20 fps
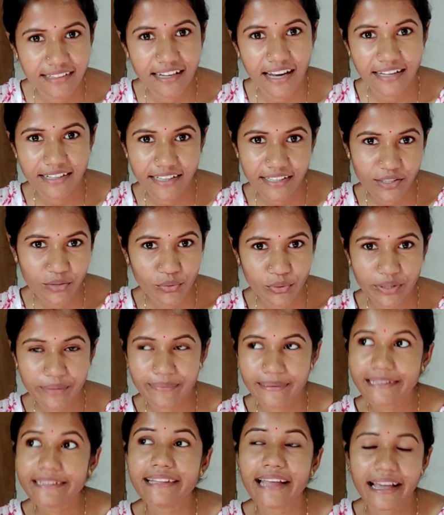তাতে রান্নাটা
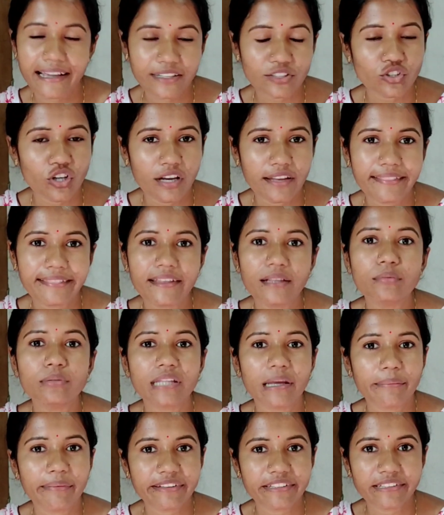করে ফেলে না আগে জল আনতে
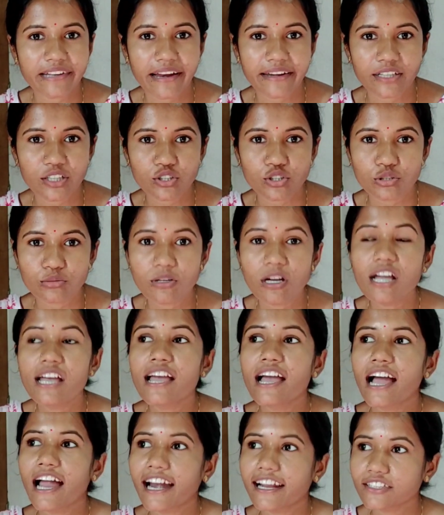যাবো তারপরে সে রান্না করবো
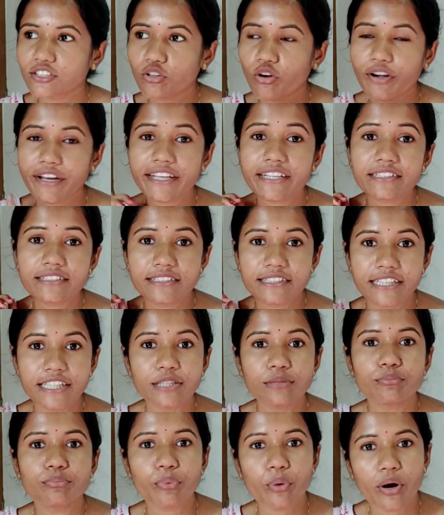আর আজ অনেক
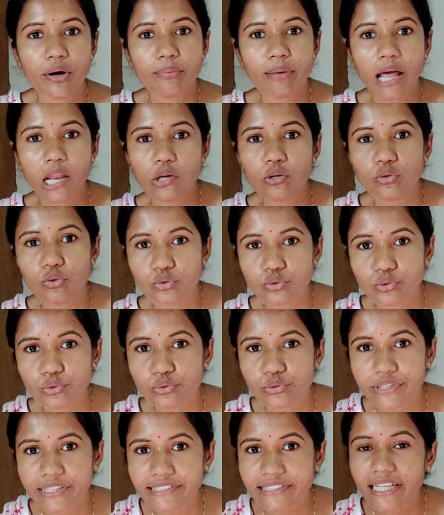দিন পর ভালো
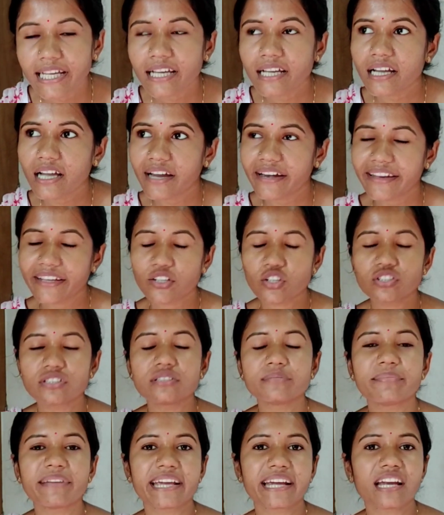রোদ্দুর উঠেছে কারণ এই
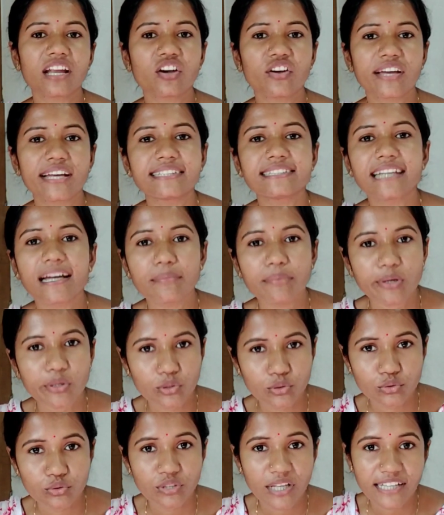কদিন মেঘলা হয়ে গেছে
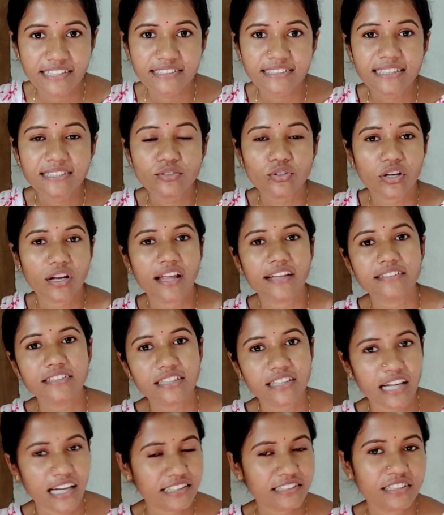একবার রোদ্দুর আসছে চলে
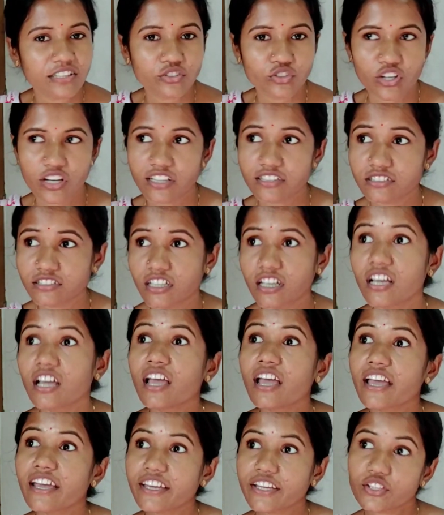আসছে আসছে চলে আসছে
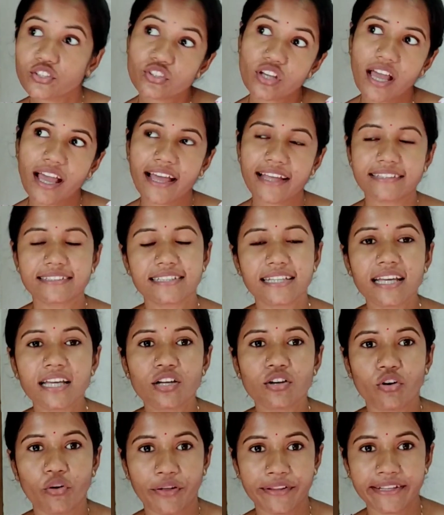কিন্তু আজকে
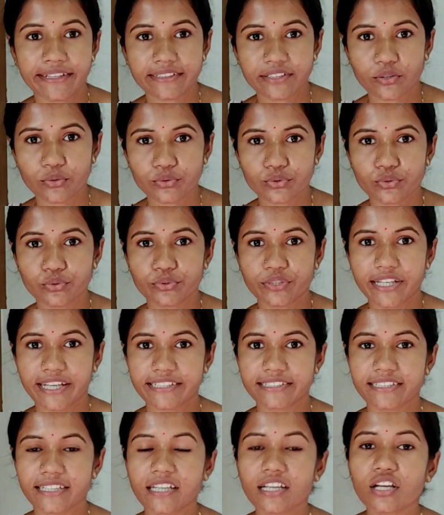অনেকটা রোদ্দুর
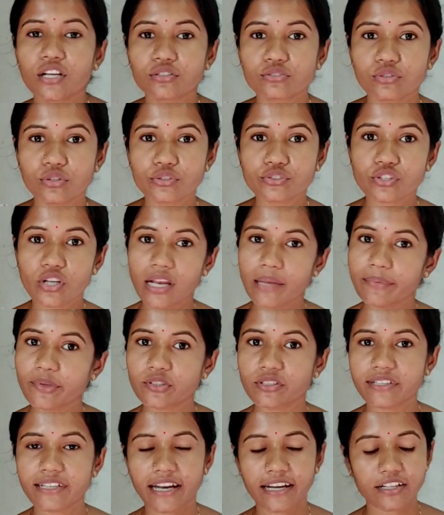উঠে আছে তো চলো
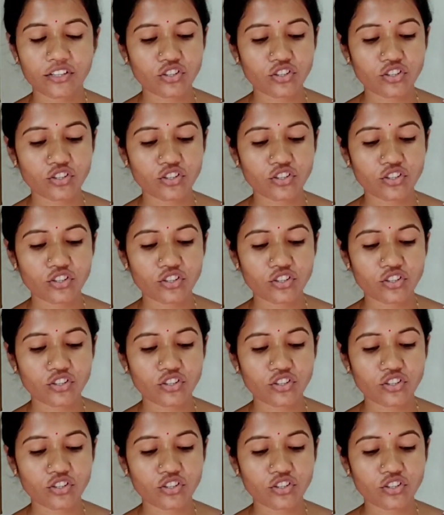আমি ওদিকে